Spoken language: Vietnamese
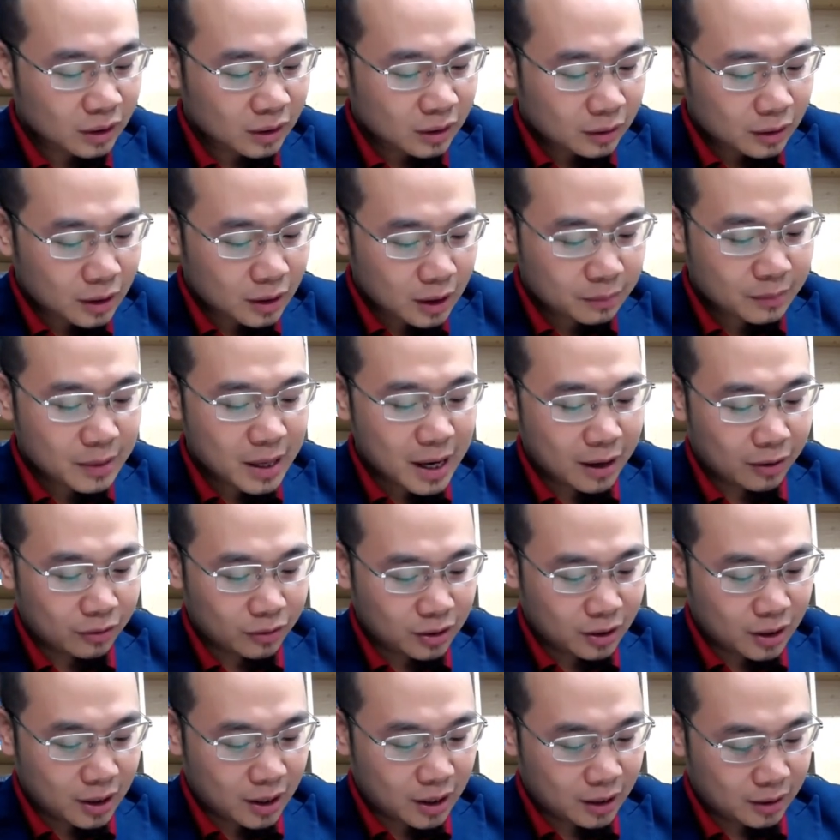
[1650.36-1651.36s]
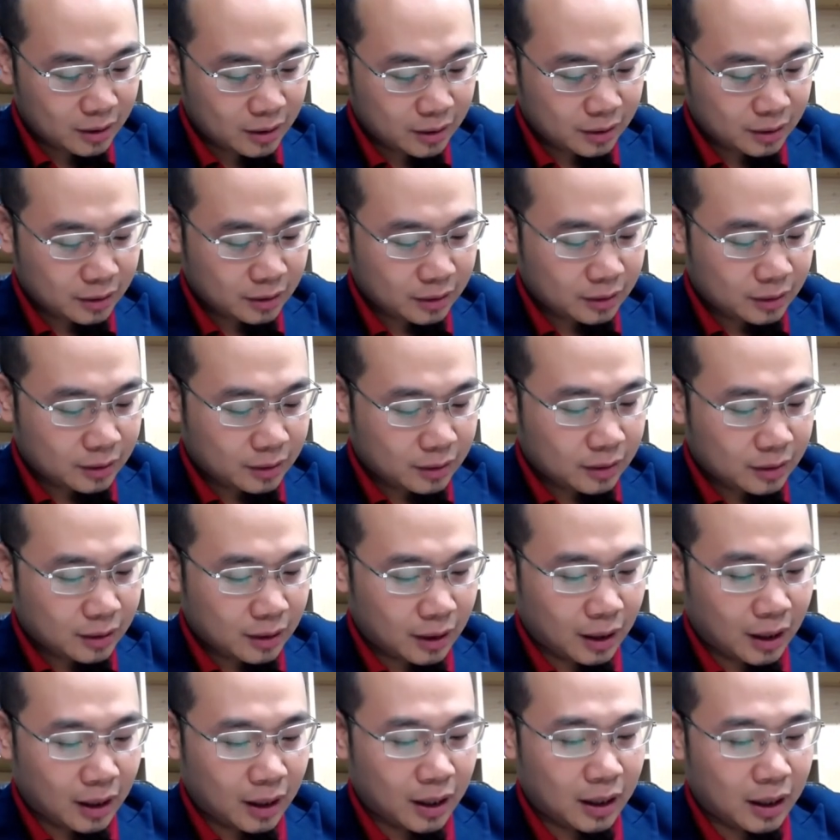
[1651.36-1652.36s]
Tiếp theo nữa,
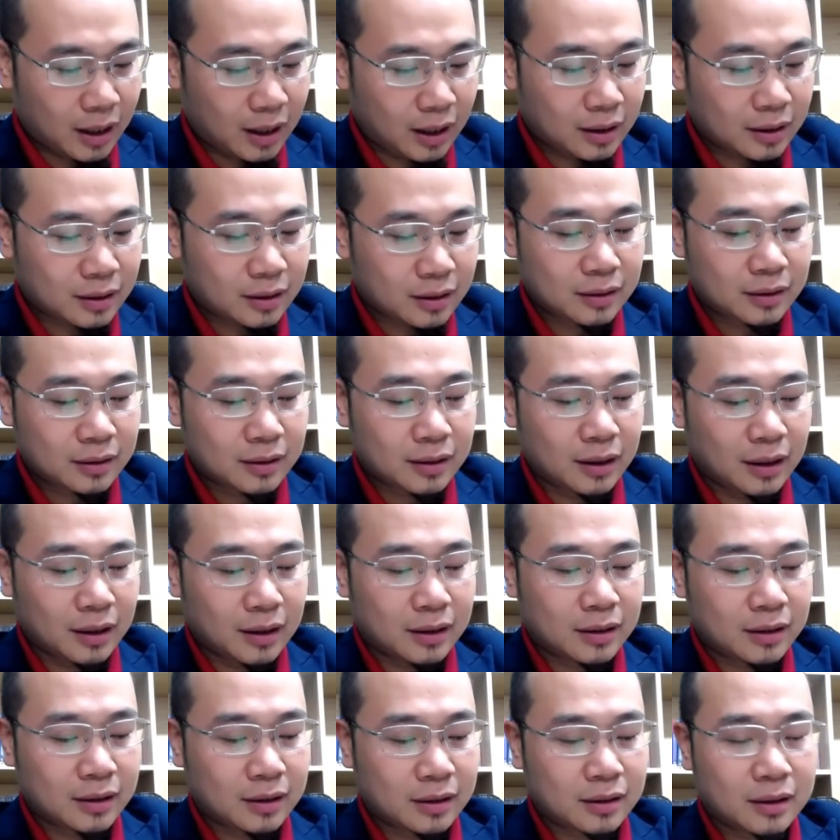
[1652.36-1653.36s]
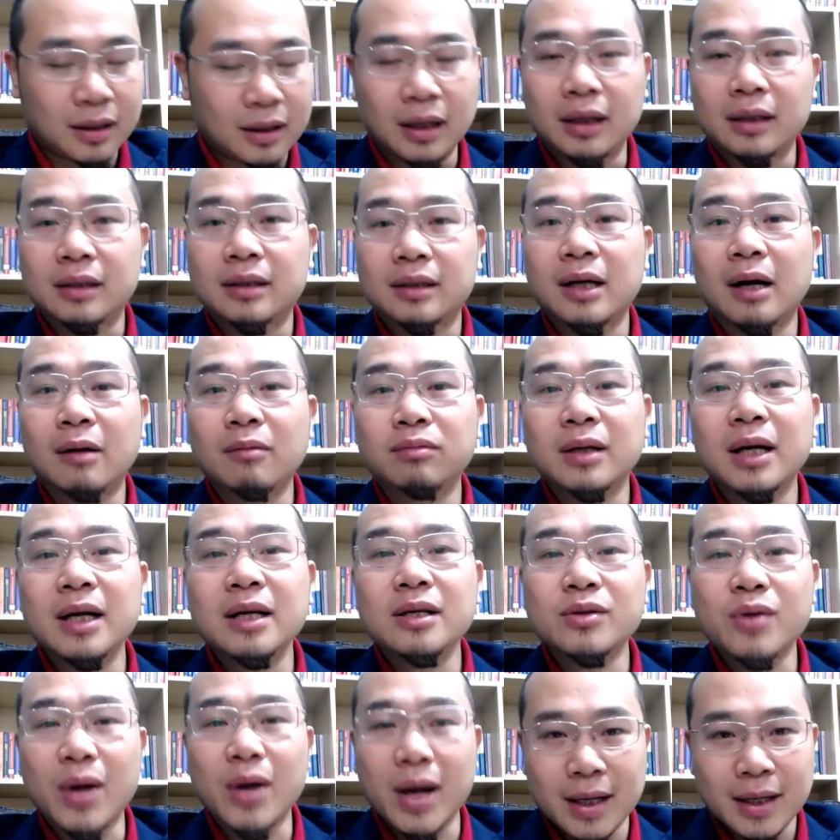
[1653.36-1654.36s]
à, à, trong kinh
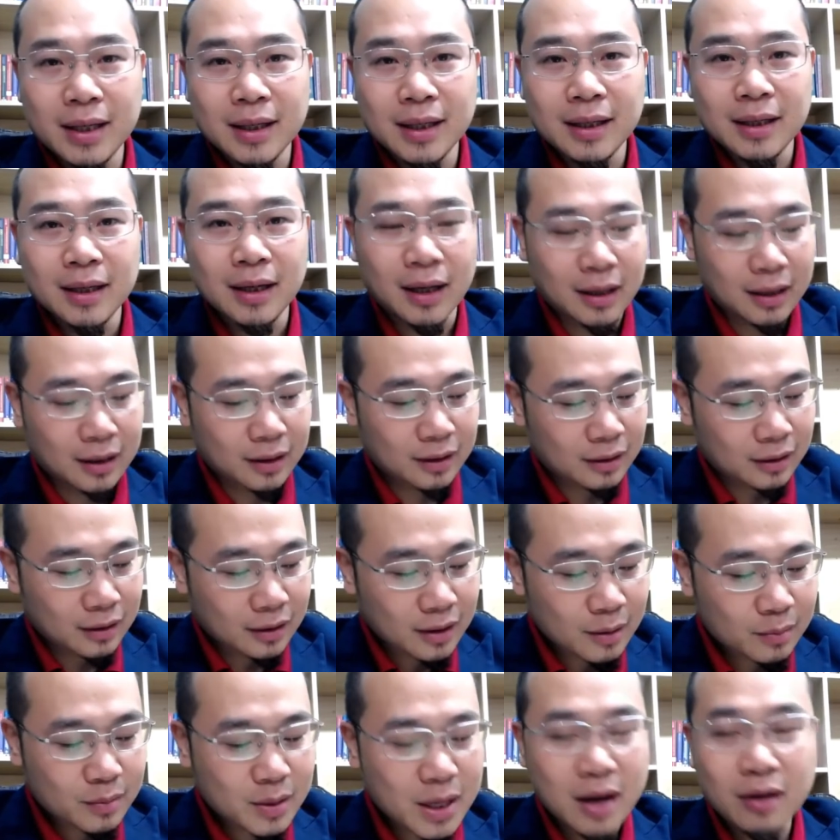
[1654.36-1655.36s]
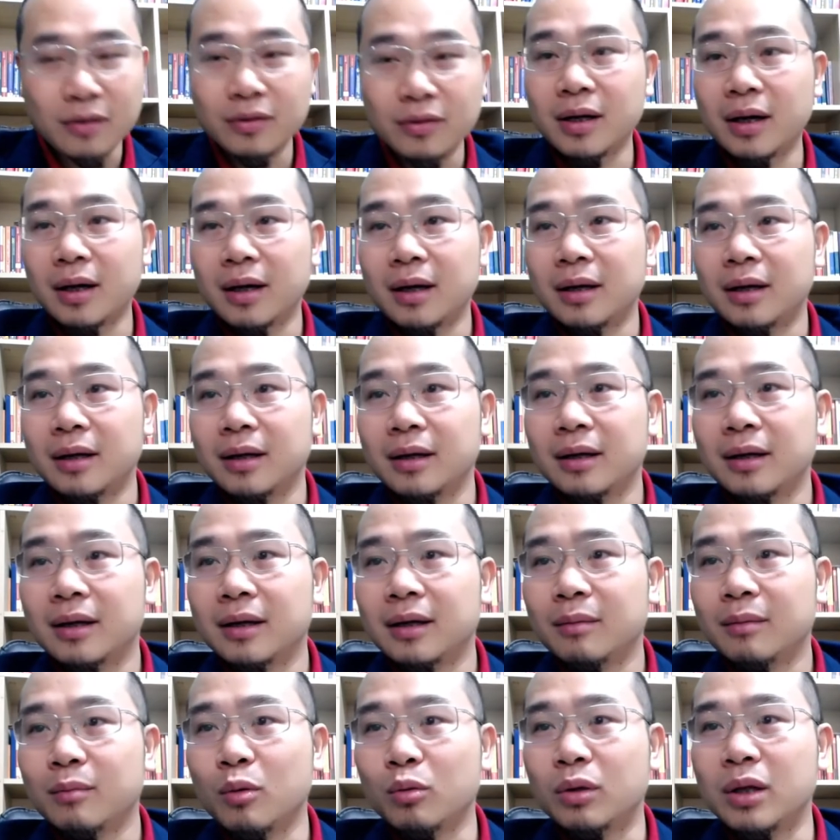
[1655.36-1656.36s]
doanh, à, tiếp theo nữa,
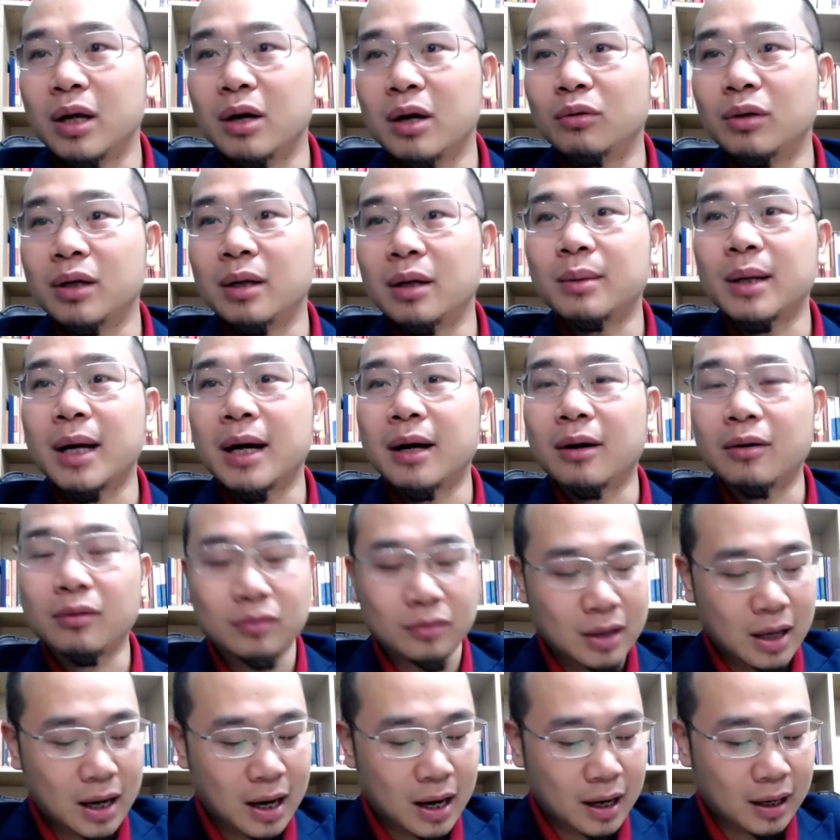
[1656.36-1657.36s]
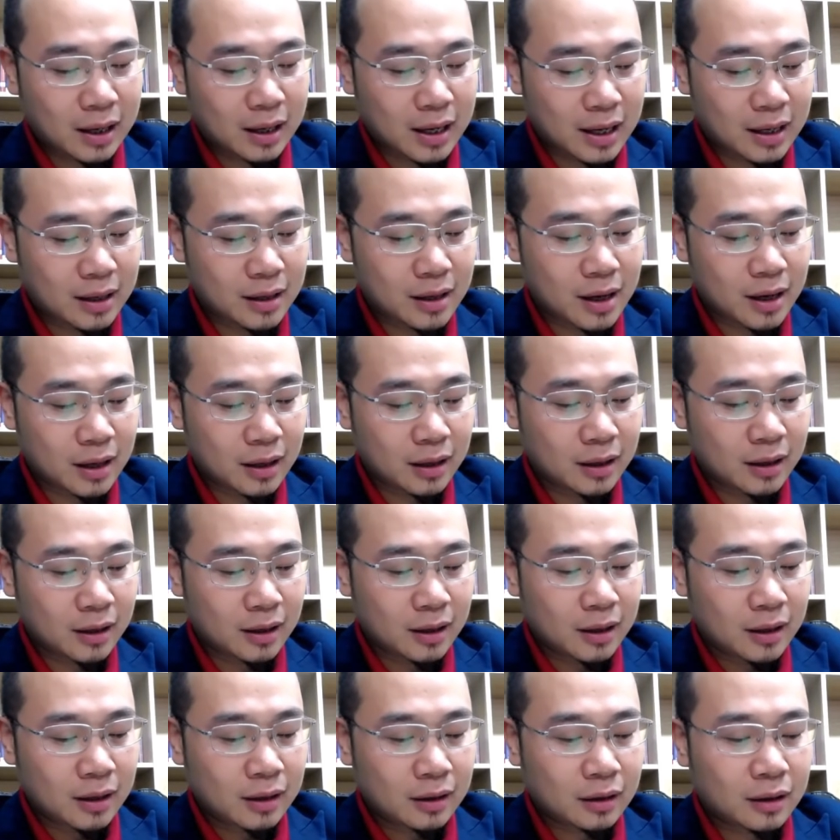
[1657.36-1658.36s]
mục tiêu tiếp theo, à, cái
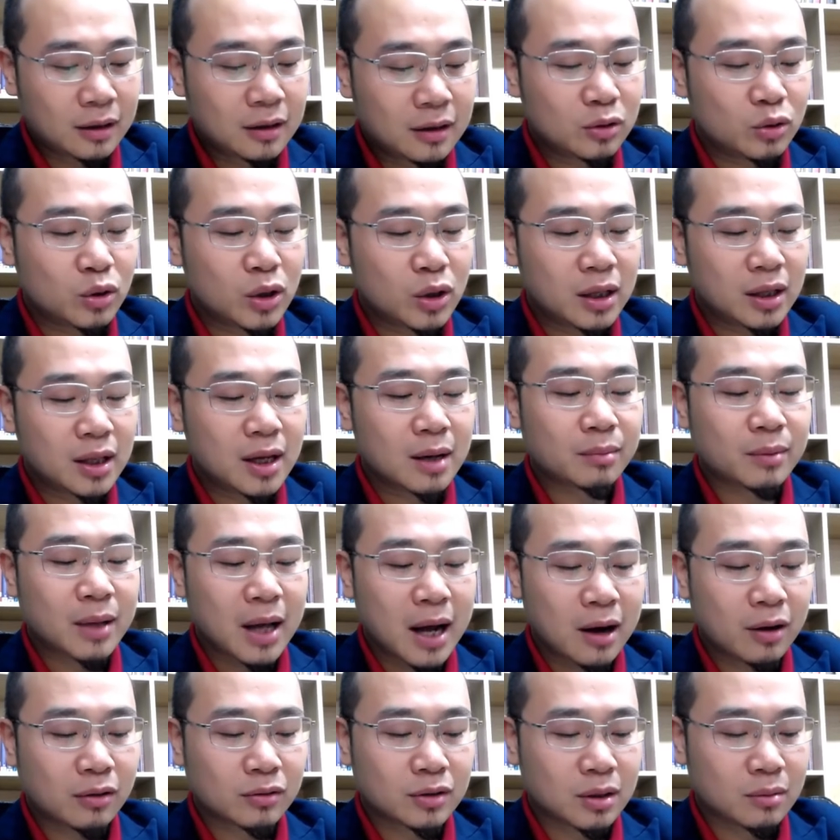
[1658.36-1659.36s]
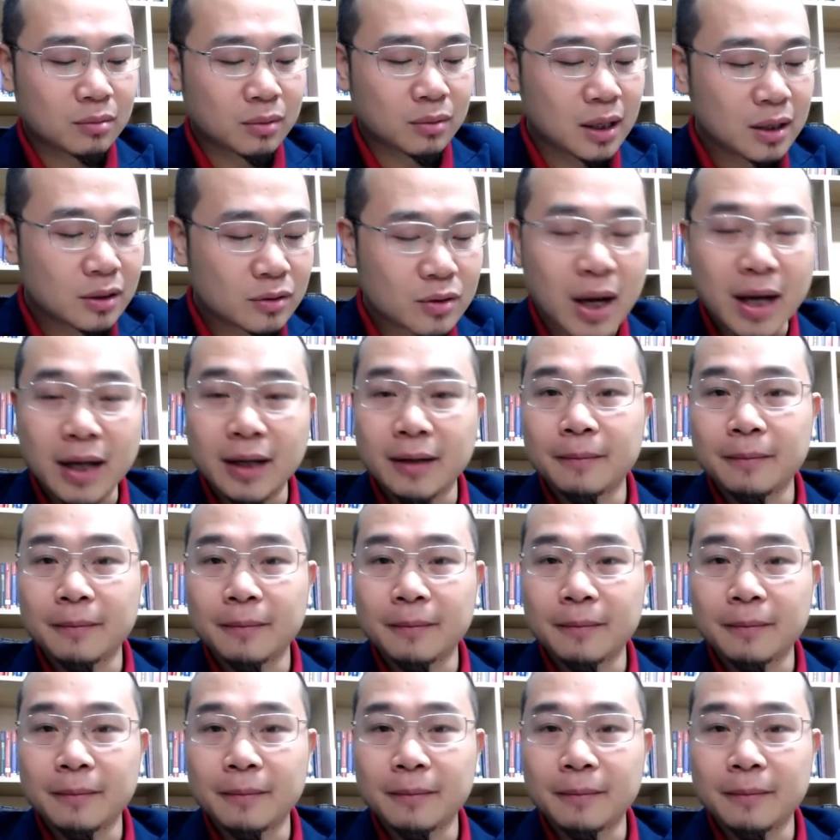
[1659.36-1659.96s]
tư duy tiếp theo trong kinh doanh.